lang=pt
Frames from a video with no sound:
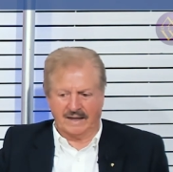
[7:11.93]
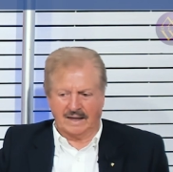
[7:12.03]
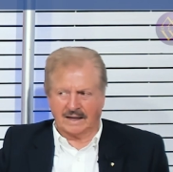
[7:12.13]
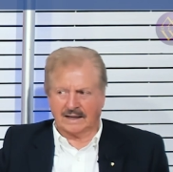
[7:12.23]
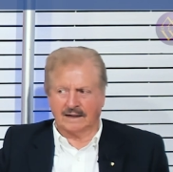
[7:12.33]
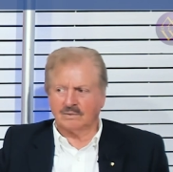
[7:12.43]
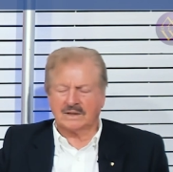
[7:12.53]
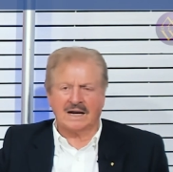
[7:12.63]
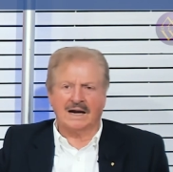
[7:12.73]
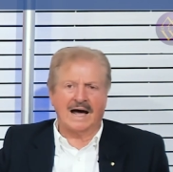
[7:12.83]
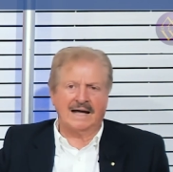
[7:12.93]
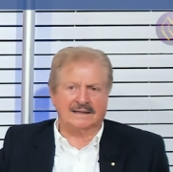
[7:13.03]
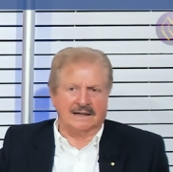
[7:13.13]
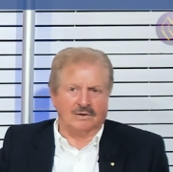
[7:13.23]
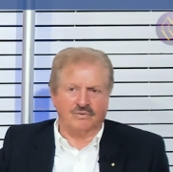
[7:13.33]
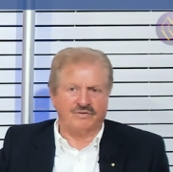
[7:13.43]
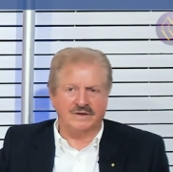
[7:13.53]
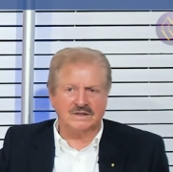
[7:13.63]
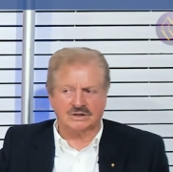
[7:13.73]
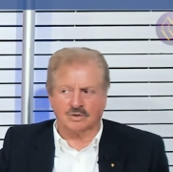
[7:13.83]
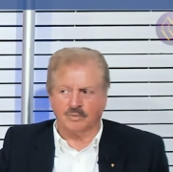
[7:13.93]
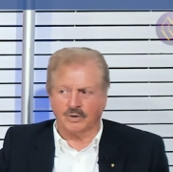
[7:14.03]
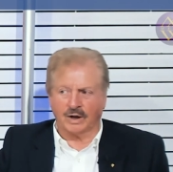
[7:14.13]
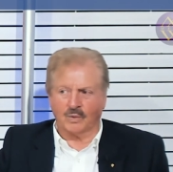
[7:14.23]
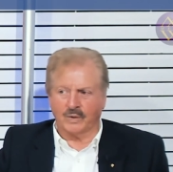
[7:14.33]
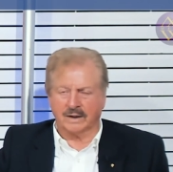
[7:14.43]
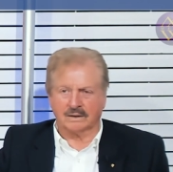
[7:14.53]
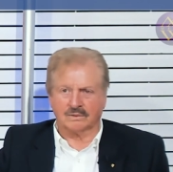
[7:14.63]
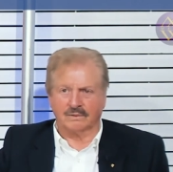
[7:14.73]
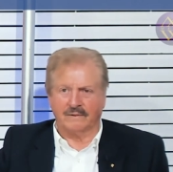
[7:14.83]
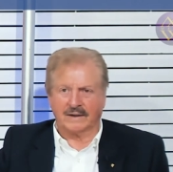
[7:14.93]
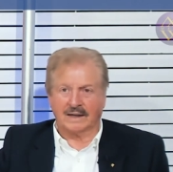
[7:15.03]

e que não tem nada no físico por enquanto,